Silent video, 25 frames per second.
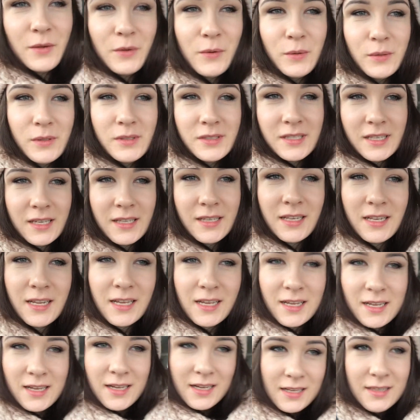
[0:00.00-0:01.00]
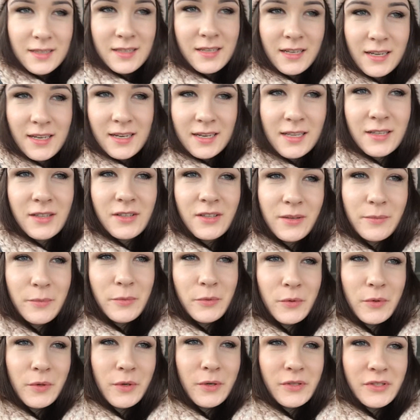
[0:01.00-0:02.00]
Ujdzie. Dla Adriana to
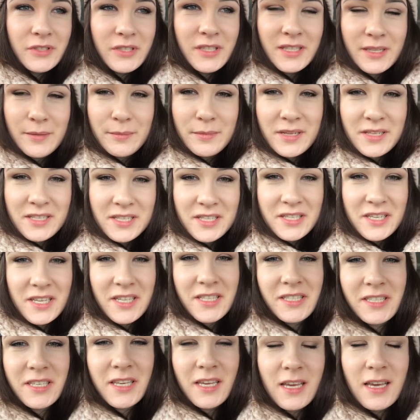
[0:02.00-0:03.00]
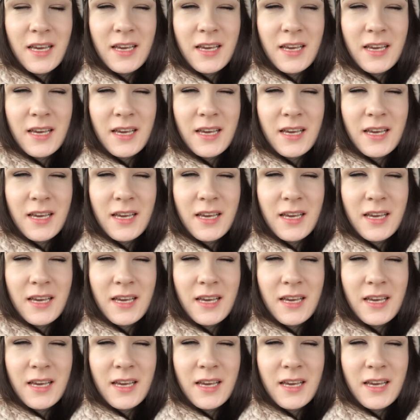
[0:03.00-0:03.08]
było 7 na 10.